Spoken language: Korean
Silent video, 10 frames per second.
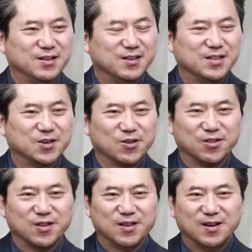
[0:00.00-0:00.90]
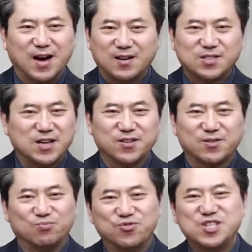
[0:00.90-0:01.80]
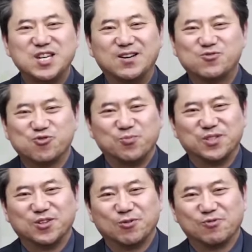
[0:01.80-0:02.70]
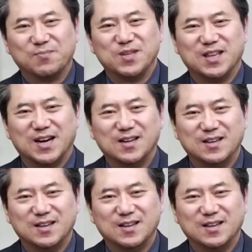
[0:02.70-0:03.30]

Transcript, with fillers: 이건 학자들은 무시할 수 없는 결과입니다.